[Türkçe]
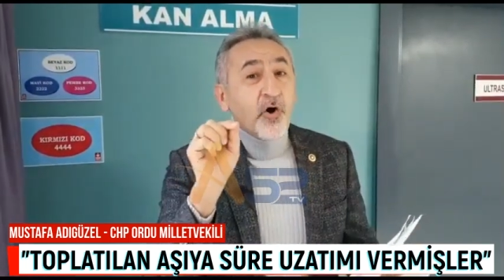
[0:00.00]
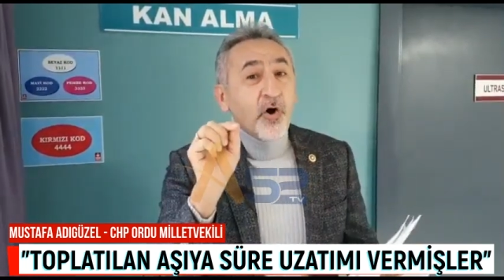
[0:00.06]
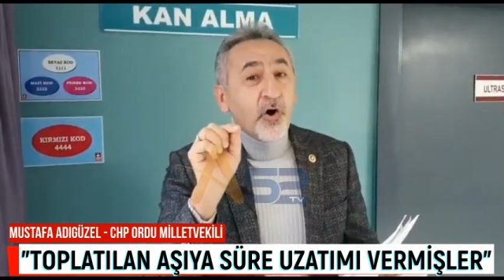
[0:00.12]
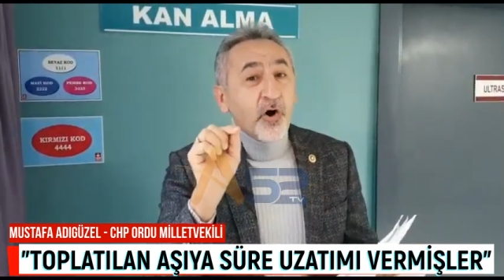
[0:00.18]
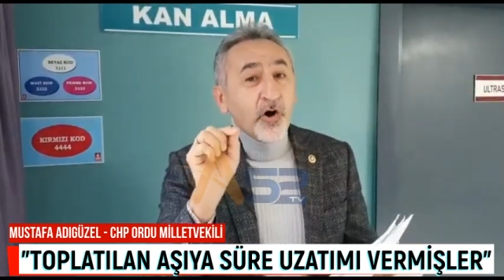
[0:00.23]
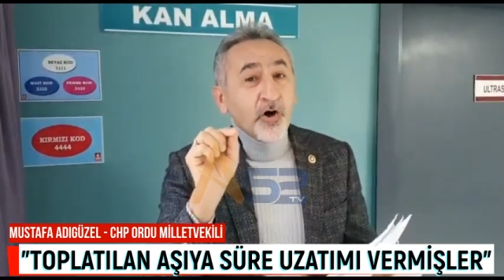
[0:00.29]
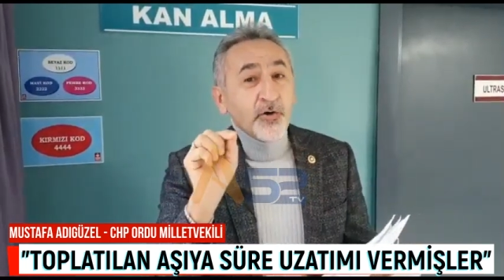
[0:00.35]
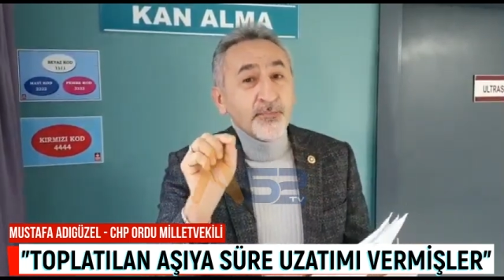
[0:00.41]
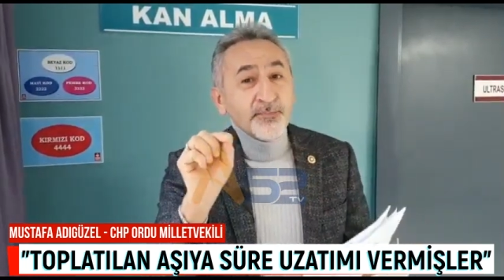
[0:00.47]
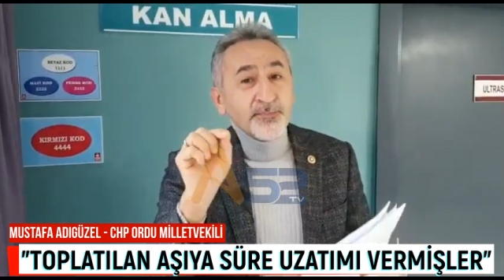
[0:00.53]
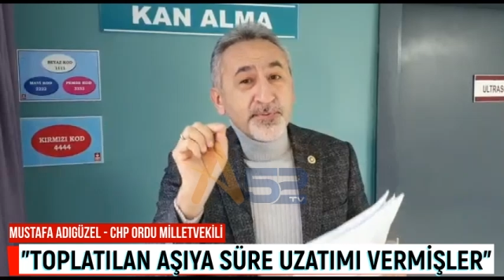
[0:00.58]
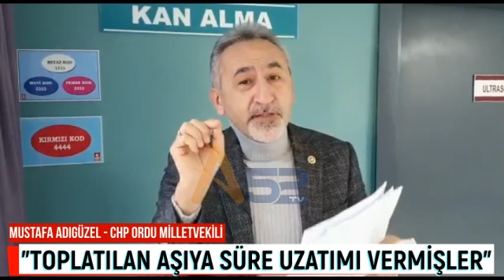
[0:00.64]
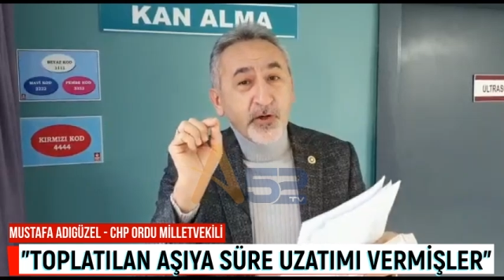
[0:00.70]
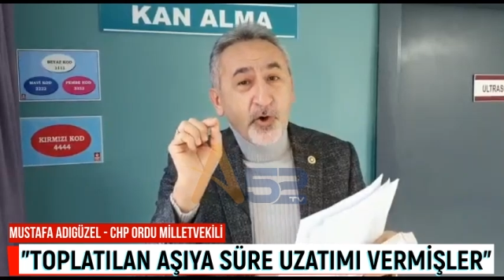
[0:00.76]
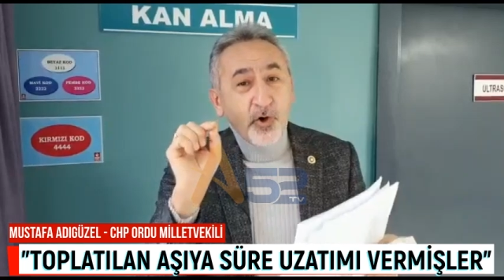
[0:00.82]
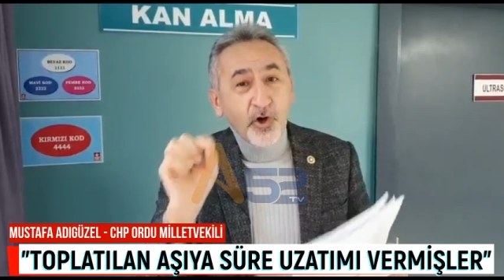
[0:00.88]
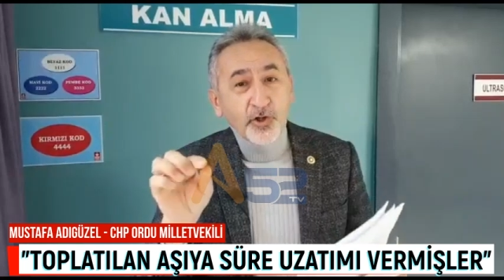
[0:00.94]

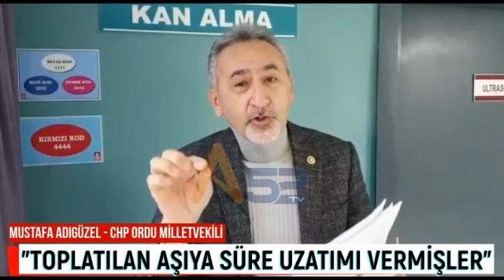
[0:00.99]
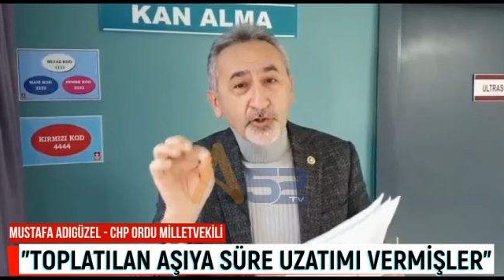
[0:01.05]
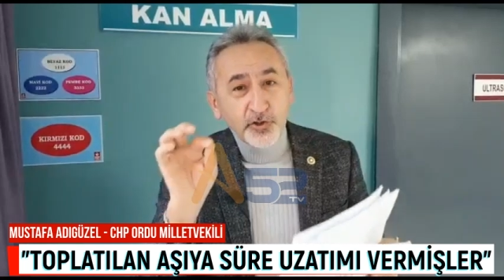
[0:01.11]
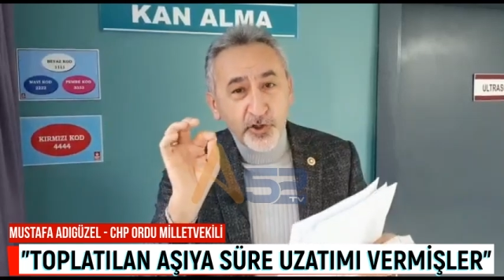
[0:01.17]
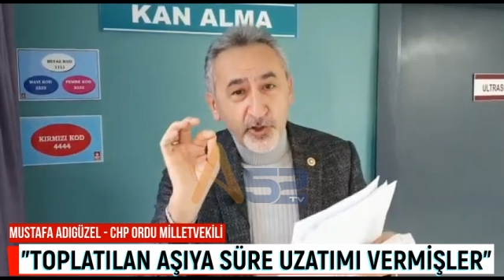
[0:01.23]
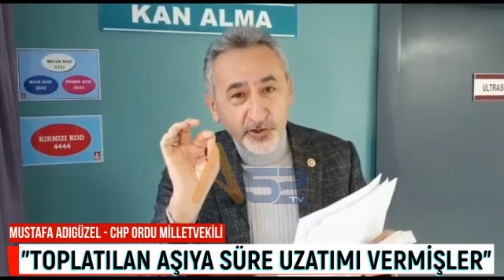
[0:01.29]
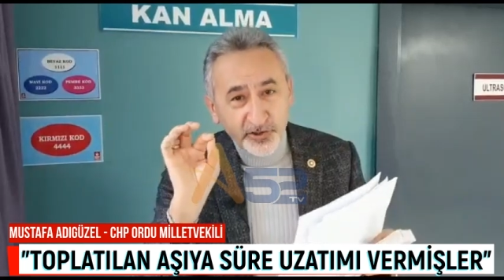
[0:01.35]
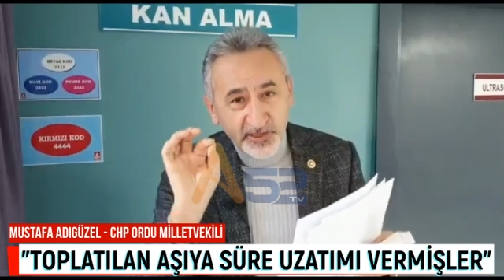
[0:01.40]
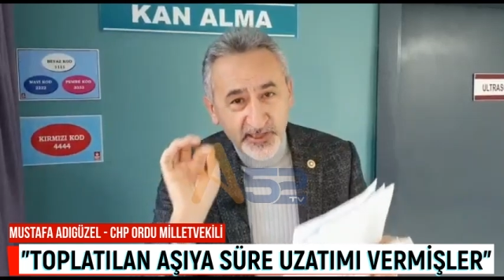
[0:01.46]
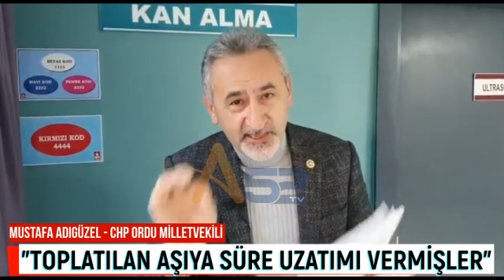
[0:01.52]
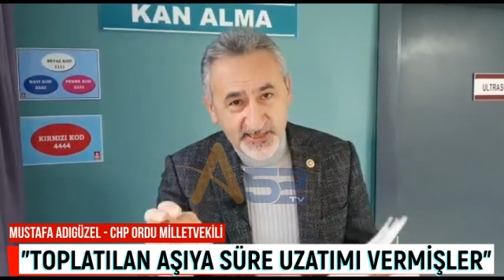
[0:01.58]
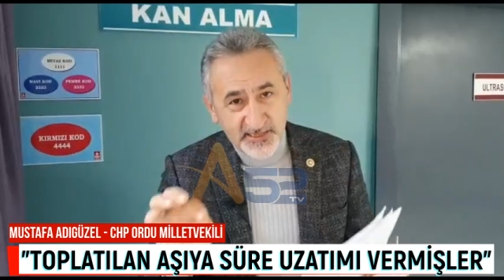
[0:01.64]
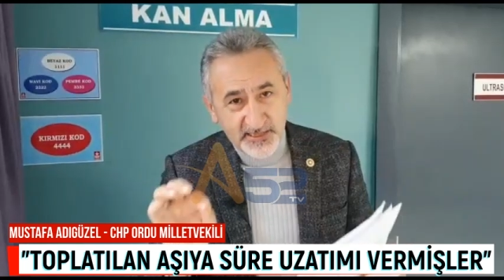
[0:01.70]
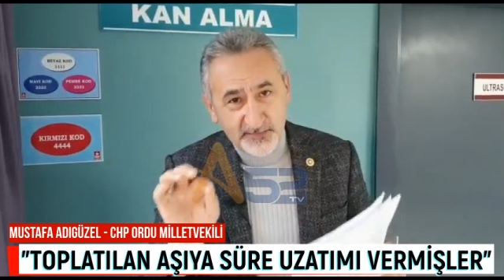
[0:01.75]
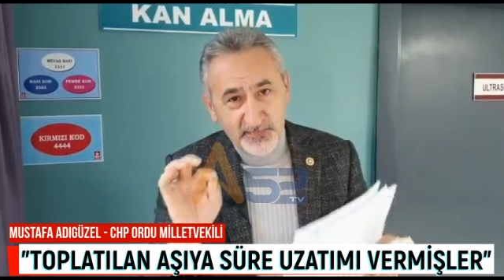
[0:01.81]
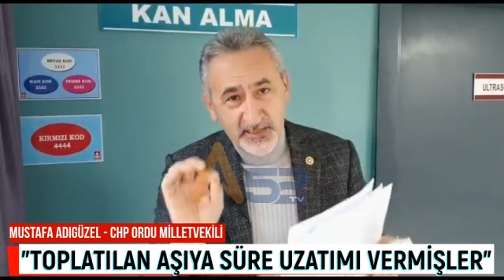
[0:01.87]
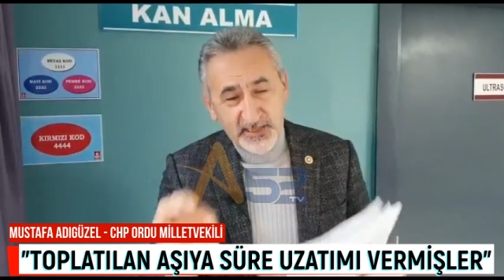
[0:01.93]
11, 14
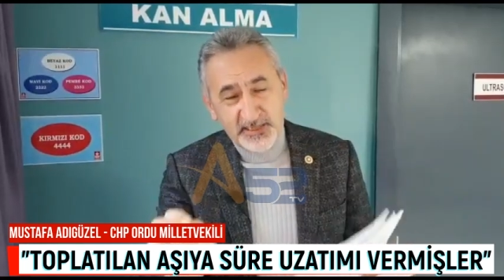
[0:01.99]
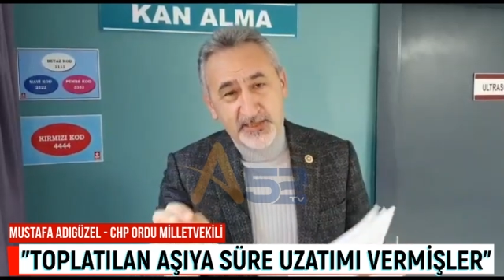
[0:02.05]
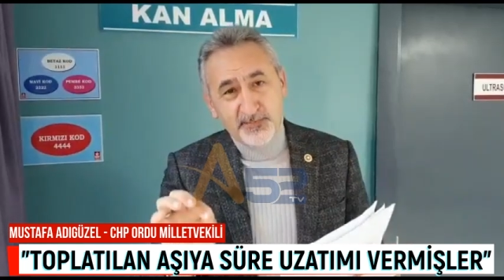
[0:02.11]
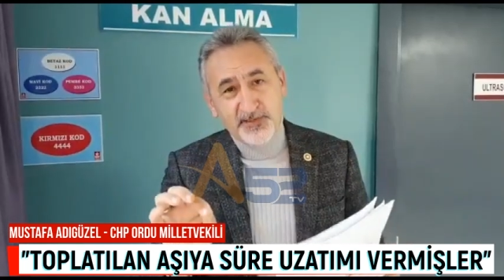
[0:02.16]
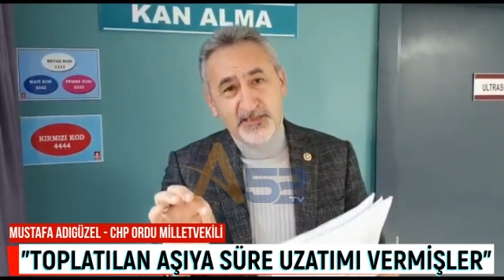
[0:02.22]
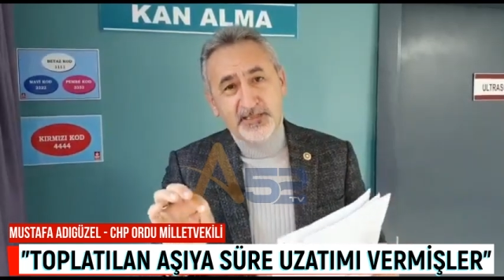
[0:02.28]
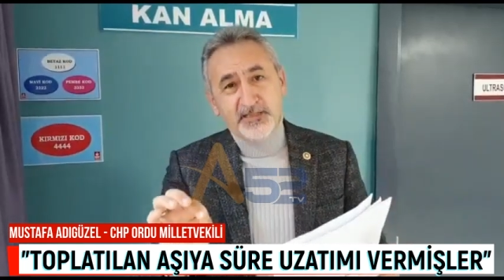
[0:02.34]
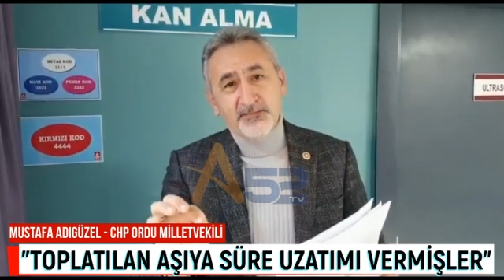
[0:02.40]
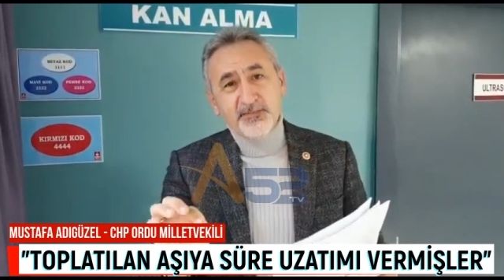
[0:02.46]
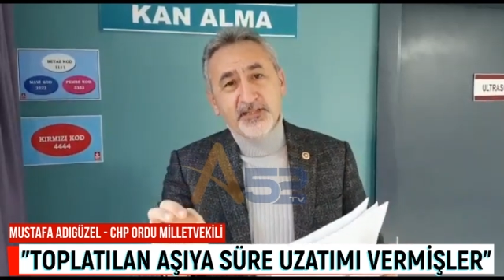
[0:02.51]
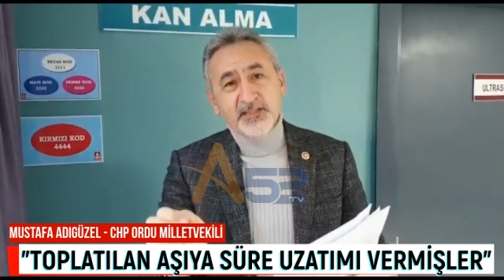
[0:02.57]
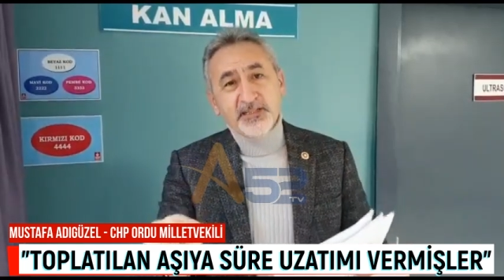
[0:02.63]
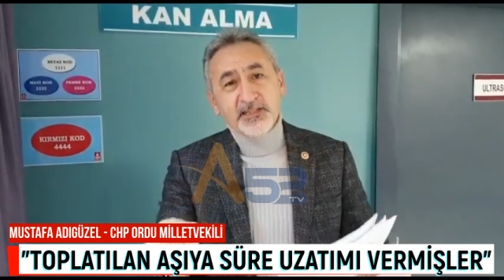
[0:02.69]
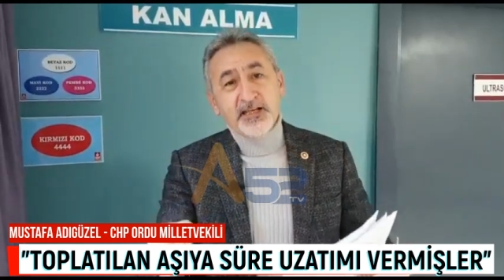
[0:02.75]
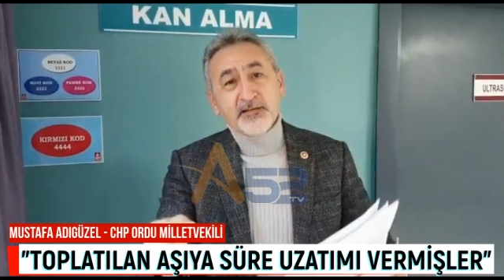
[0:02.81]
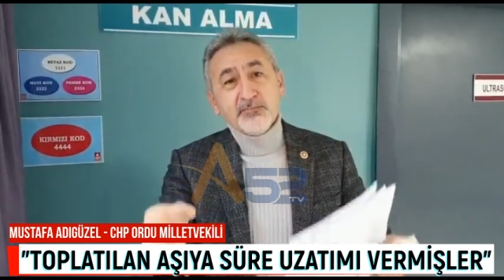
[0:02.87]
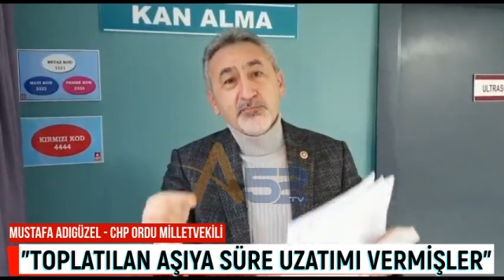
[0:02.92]
Kasım
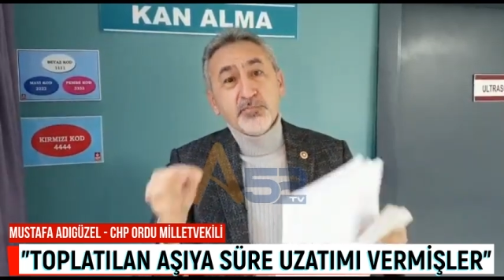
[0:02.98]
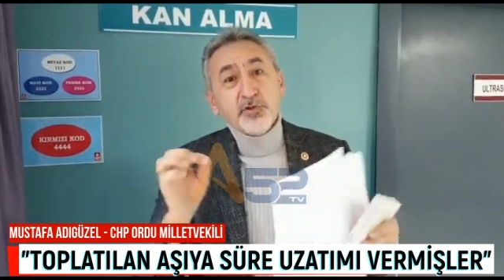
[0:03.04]
2022'den